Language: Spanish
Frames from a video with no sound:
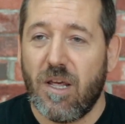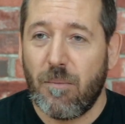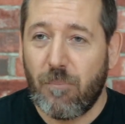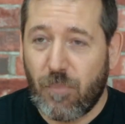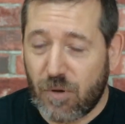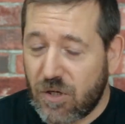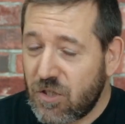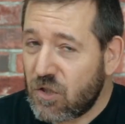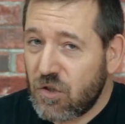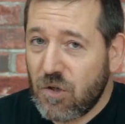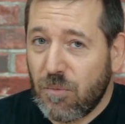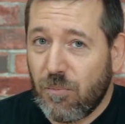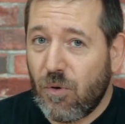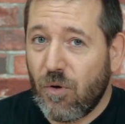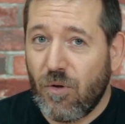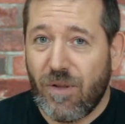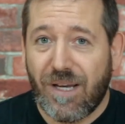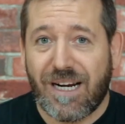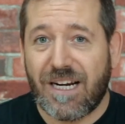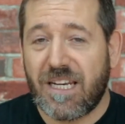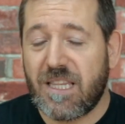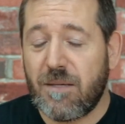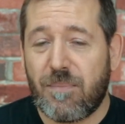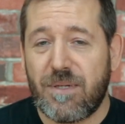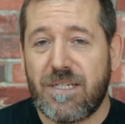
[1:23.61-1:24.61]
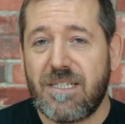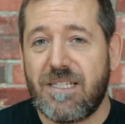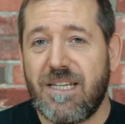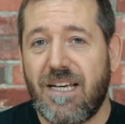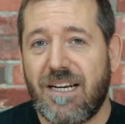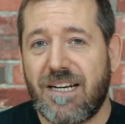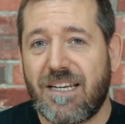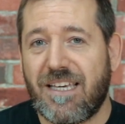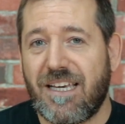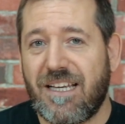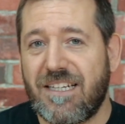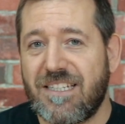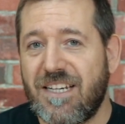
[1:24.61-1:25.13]
Por eso no puedo dejar de
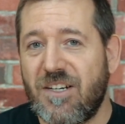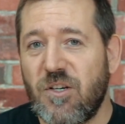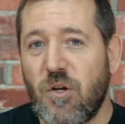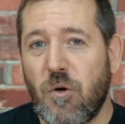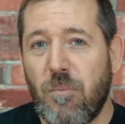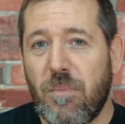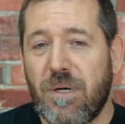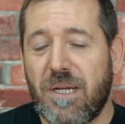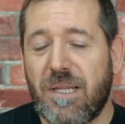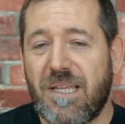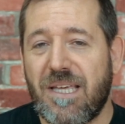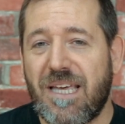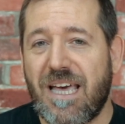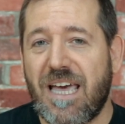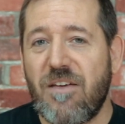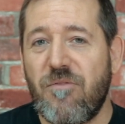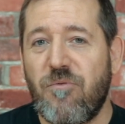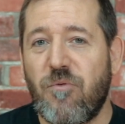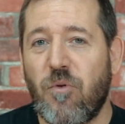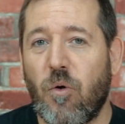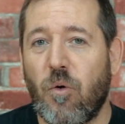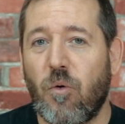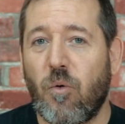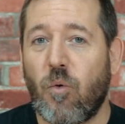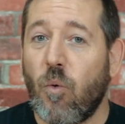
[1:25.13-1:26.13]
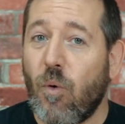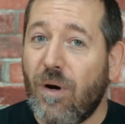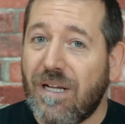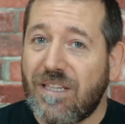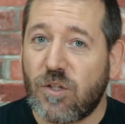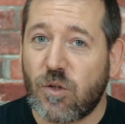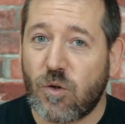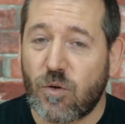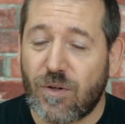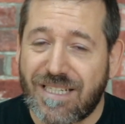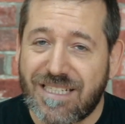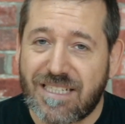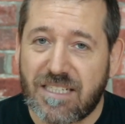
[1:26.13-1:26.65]
pensar que ese nombre de iPhone
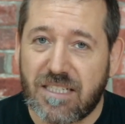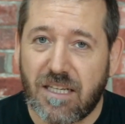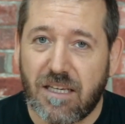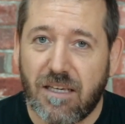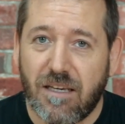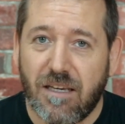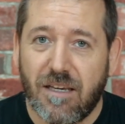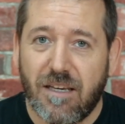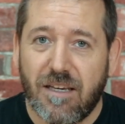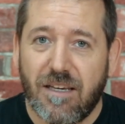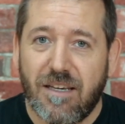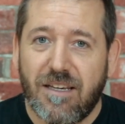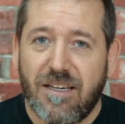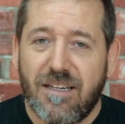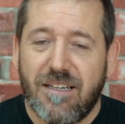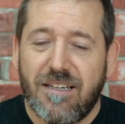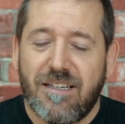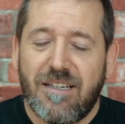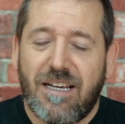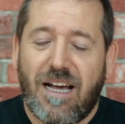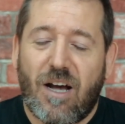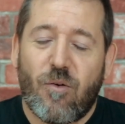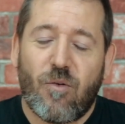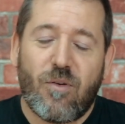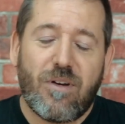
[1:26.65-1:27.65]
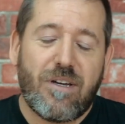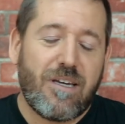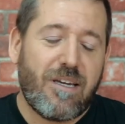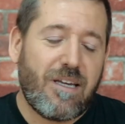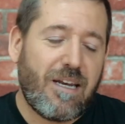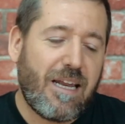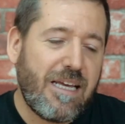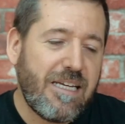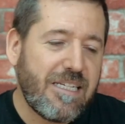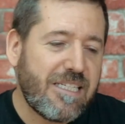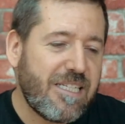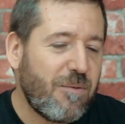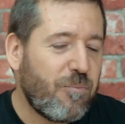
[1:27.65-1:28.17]
4S aunque
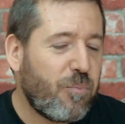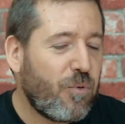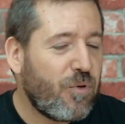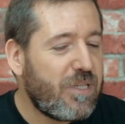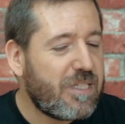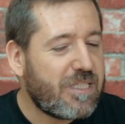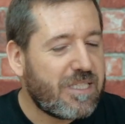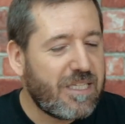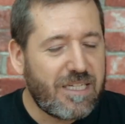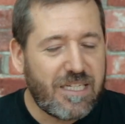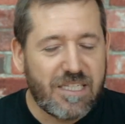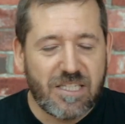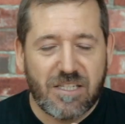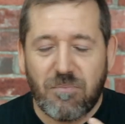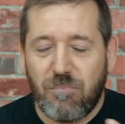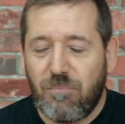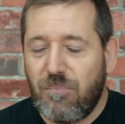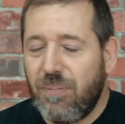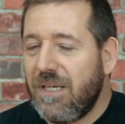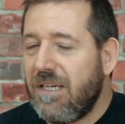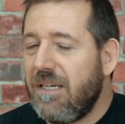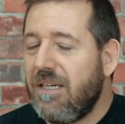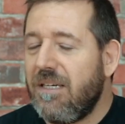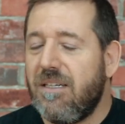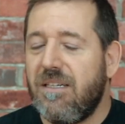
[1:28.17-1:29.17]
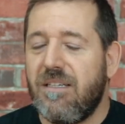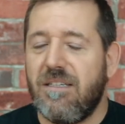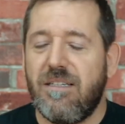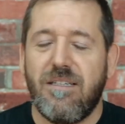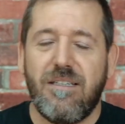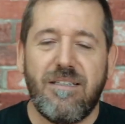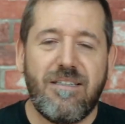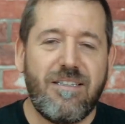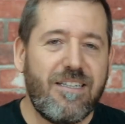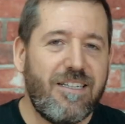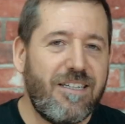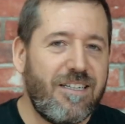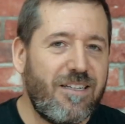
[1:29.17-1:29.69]
la S puede ser
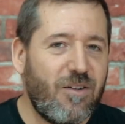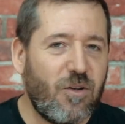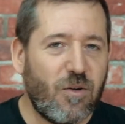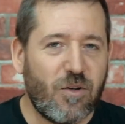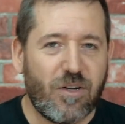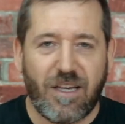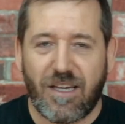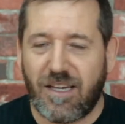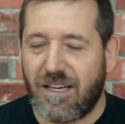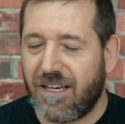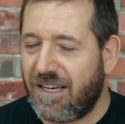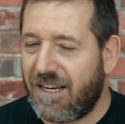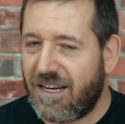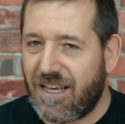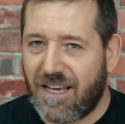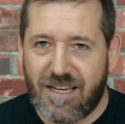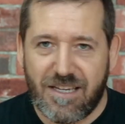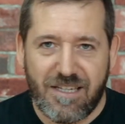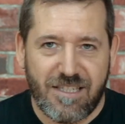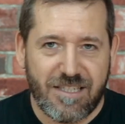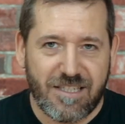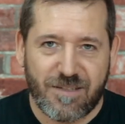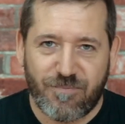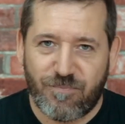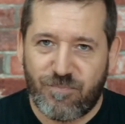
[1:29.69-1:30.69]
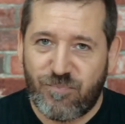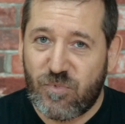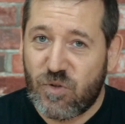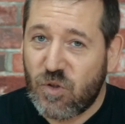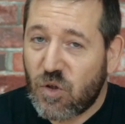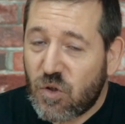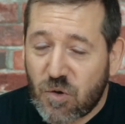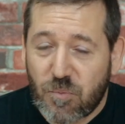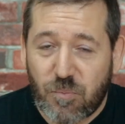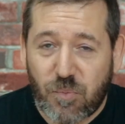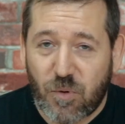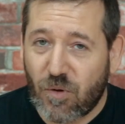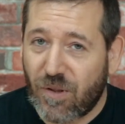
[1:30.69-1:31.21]
Speed y lo que queráis,
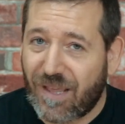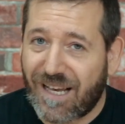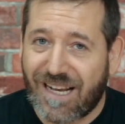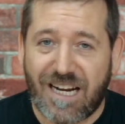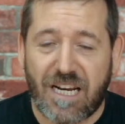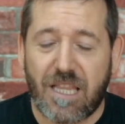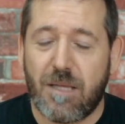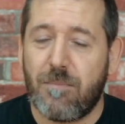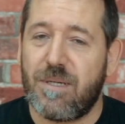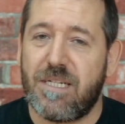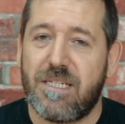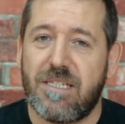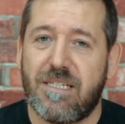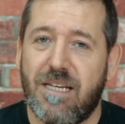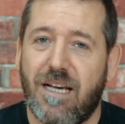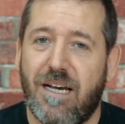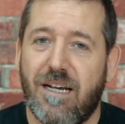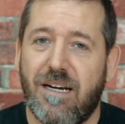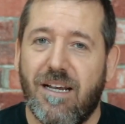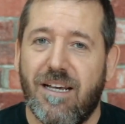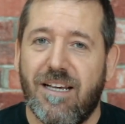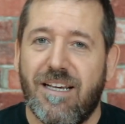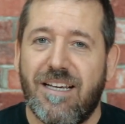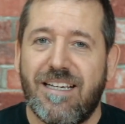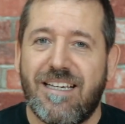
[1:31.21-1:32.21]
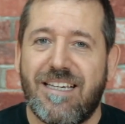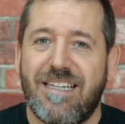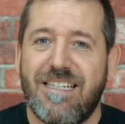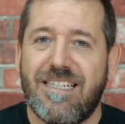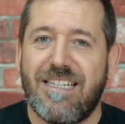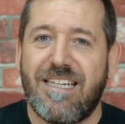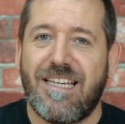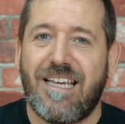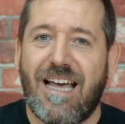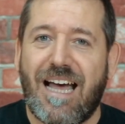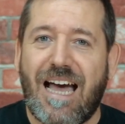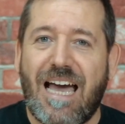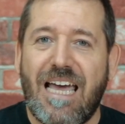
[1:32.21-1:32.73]
yo no puedo dejar de pensar que
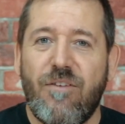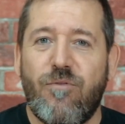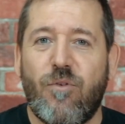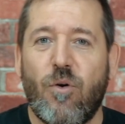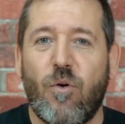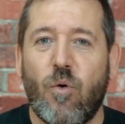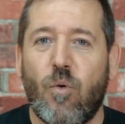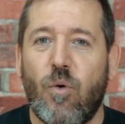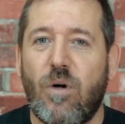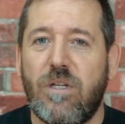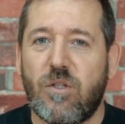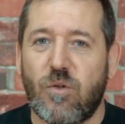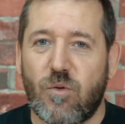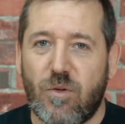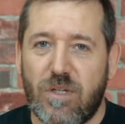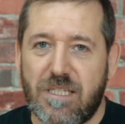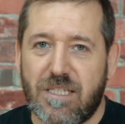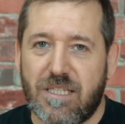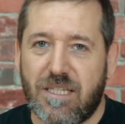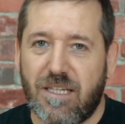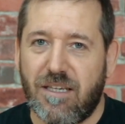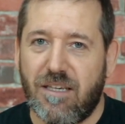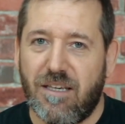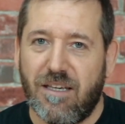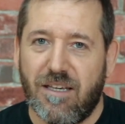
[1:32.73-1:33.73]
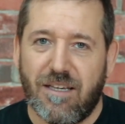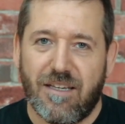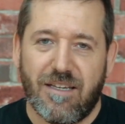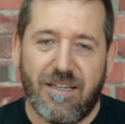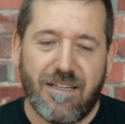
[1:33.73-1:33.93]
ese iPhone 4S